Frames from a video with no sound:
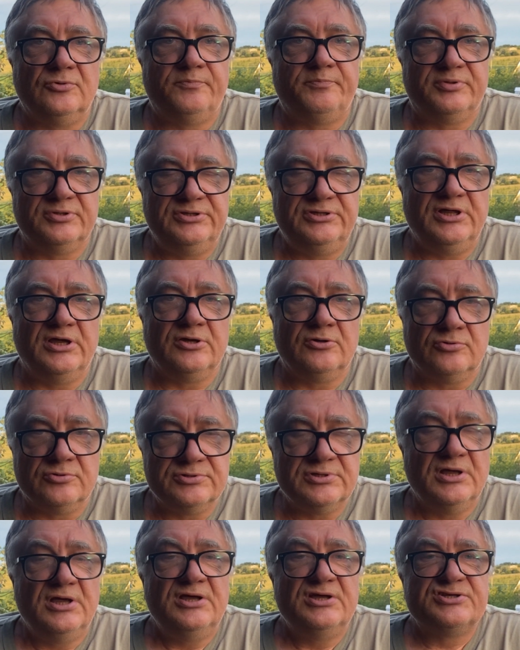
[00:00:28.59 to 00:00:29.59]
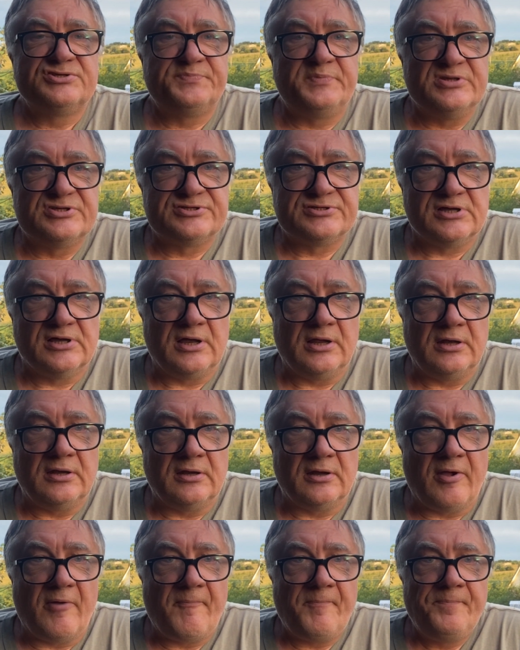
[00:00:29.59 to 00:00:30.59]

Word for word: под дайкон специально.